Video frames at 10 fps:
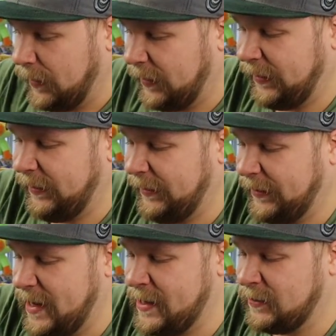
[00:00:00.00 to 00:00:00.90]

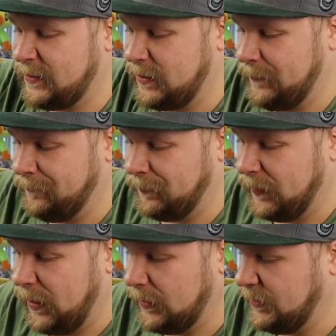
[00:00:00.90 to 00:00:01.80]
Relikant,
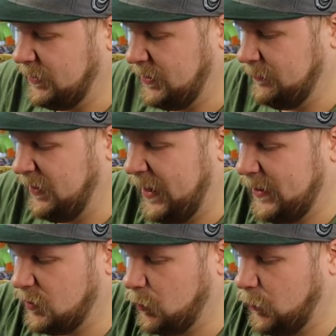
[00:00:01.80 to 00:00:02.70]
die Team
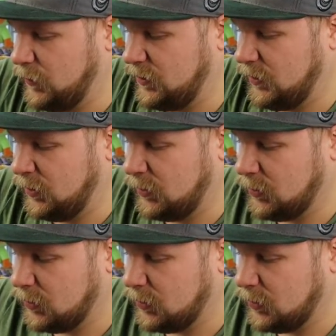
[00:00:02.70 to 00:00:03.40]
Timieltröte,